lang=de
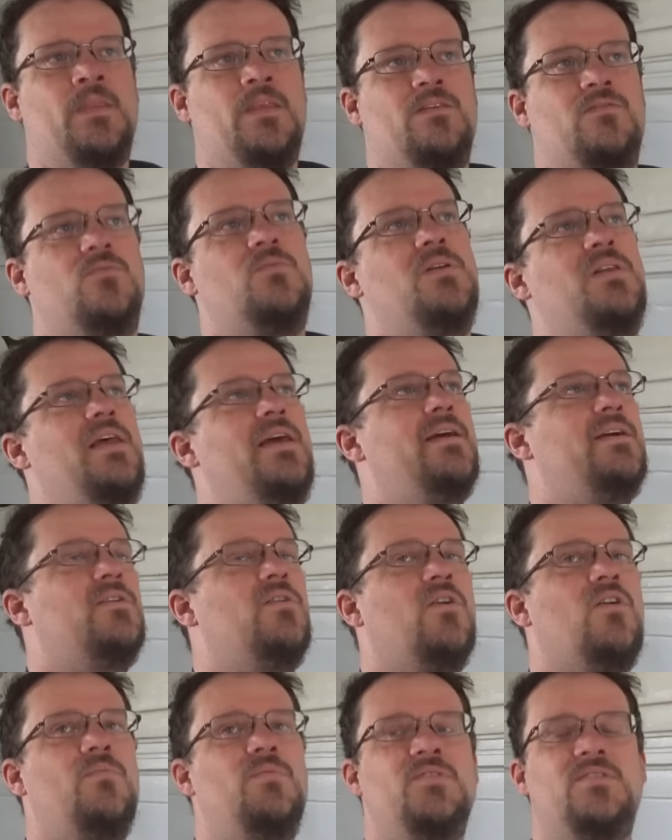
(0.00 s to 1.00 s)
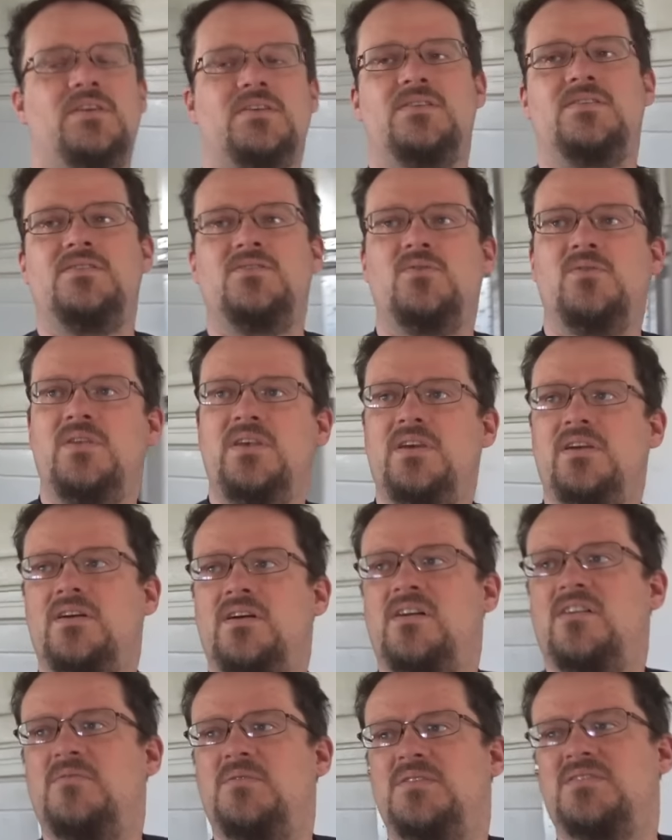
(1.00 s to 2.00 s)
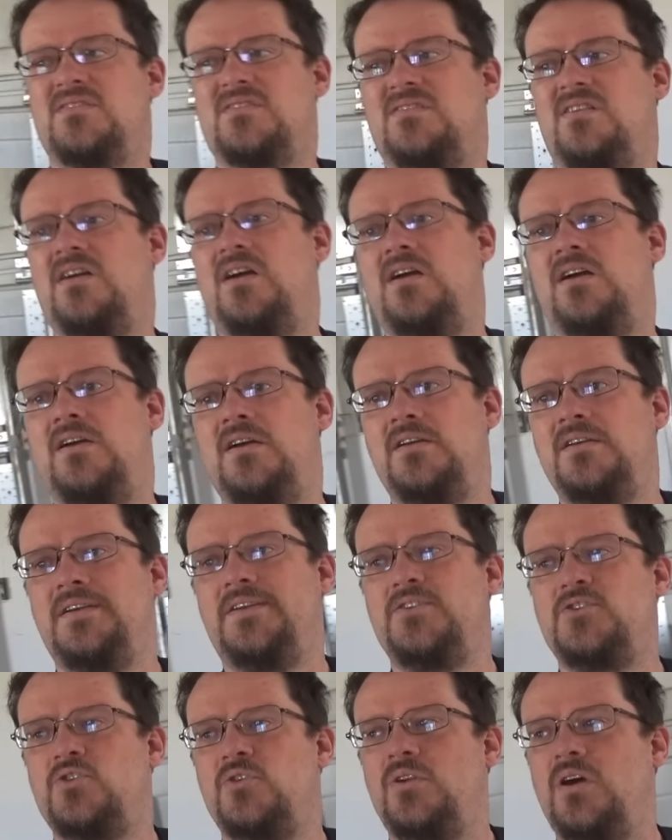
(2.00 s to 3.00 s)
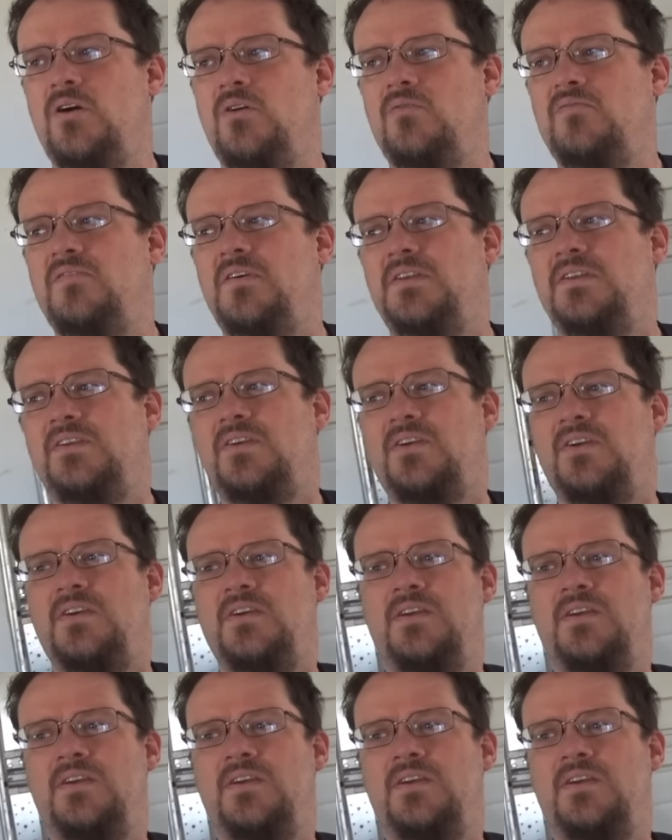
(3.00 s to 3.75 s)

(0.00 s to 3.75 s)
Ich überlege noch, ob ich das isoliere, aber es ist ein ganz schöner Aufwand.